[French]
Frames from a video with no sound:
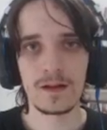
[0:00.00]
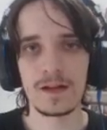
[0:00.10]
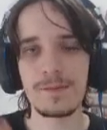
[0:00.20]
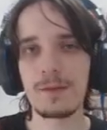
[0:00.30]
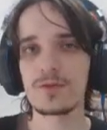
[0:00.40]

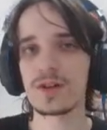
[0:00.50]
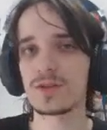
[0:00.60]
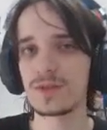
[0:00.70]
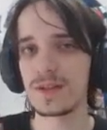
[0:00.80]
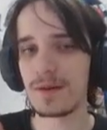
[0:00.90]
Eh bien bonjour à
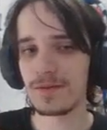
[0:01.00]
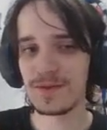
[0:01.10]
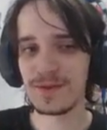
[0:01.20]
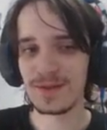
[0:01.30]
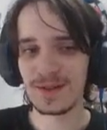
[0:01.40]
tous et
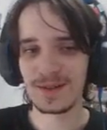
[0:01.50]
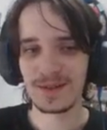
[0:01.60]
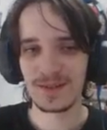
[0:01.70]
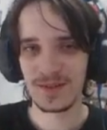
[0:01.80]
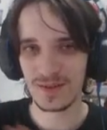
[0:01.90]
bienvenue
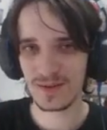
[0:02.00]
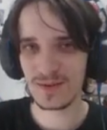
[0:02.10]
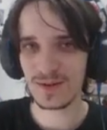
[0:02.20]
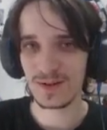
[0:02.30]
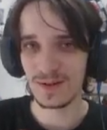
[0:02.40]

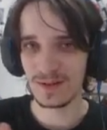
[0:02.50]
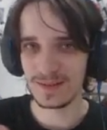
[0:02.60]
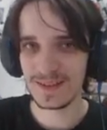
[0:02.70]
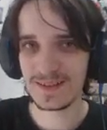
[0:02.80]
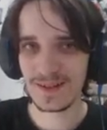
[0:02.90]
sur
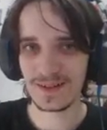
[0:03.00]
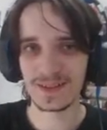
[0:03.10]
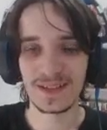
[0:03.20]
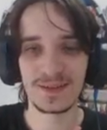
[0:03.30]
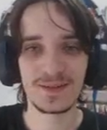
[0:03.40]

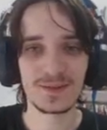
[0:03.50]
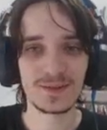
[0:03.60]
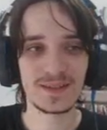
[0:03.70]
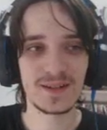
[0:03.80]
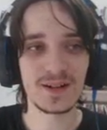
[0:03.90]
Discord et sur le
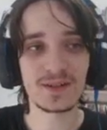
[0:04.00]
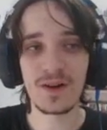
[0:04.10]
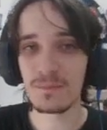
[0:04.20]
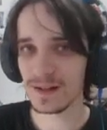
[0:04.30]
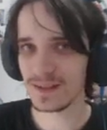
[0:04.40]
Discord
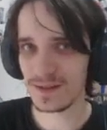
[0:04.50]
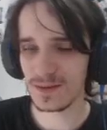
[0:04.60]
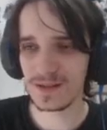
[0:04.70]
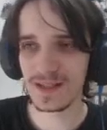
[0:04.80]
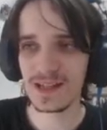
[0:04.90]
en
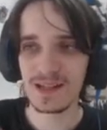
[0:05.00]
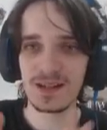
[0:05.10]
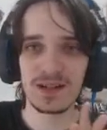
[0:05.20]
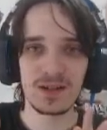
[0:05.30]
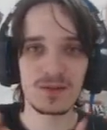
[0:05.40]
particulier
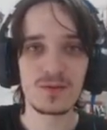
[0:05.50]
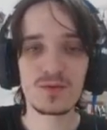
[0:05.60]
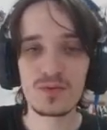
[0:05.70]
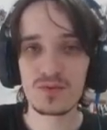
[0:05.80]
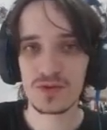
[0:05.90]

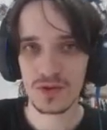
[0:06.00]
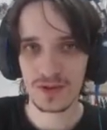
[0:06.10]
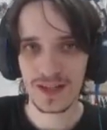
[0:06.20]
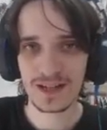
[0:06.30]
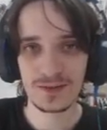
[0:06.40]
où je
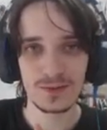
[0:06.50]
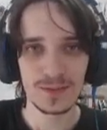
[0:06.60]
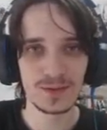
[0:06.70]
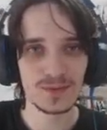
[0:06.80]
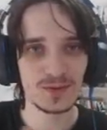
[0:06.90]
regarde toutes
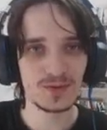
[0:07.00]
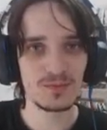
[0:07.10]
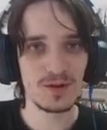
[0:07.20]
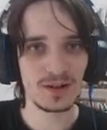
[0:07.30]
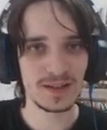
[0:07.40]
mes news de
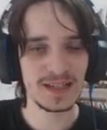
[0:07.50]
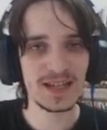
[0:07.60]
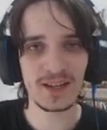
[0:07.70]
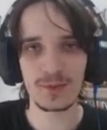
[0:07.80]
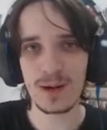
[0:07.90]
Cube World. Et
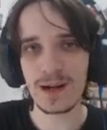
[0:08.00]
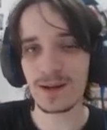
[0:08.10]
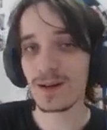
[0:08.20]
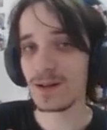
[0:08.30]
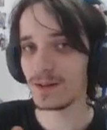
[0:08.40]
hier
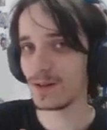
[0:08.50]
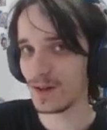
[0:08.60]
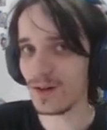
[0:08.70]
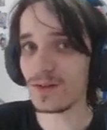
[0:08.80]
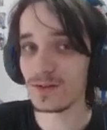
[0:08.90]
soir,
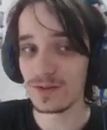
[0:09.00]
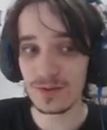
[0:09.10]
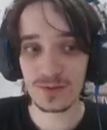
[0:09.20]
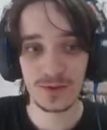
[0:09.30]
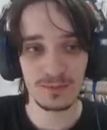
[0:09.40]
grande
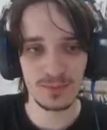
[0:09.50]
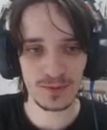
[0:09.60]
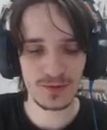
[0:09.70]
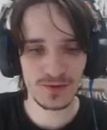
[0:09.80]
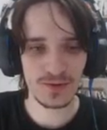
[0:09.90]
news
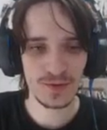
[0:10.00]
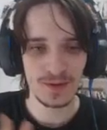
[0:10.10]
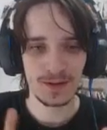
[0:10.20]
pour le jeu,